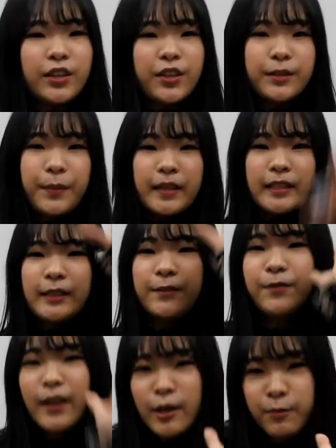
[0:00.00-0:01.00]
생활지 베스트
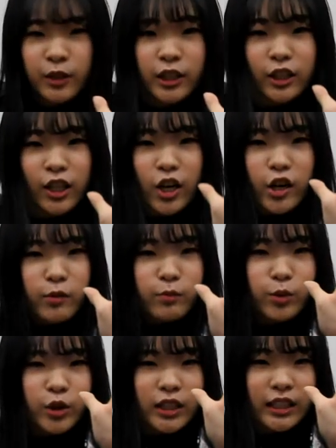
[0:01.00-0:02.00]
5는
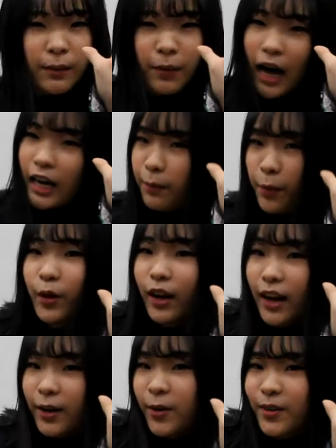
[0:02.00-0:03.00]
무엇인지 한번
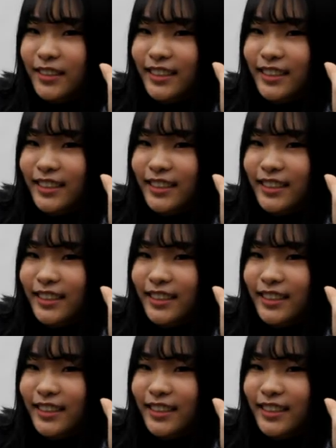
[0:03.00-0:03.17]
알아볼까요?